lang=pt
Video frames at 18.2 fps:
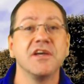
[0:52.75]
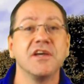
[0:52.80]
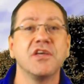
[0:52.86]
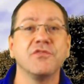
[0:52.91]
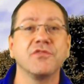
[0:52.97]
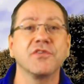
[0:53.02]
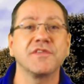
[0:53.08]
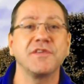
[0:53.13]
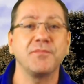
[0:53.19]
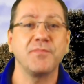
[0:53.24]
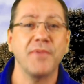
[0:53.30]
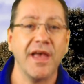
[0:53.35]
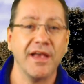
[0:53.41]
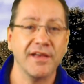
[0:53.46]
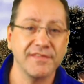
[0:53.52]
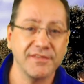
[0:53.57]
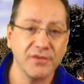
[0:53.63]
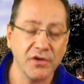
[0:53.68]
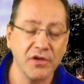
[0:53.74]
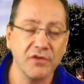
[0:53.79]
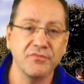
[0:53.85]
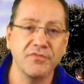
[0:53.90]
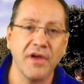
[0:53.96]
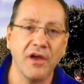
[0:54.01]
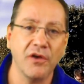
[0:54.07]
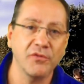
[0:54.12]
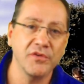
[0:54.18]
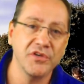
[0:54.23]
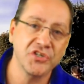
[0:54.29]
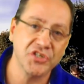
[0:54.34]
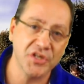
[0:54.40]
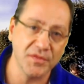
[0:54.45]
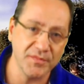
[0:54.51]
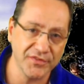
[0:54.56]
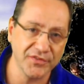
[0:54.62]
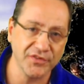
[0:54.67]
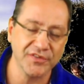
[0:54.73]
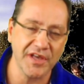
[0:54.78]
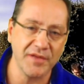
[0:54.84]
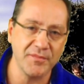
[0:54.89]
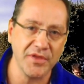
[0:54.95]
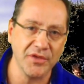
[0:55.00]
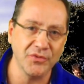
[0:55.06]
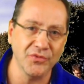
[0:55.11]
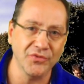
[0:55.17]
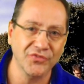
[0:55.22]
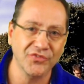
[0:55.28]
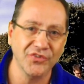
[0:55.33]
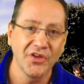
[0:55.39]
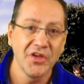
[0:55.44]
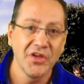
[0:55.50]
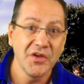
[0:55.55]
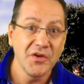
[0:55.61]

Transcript: que você pegue seu referral e chame seus amigos.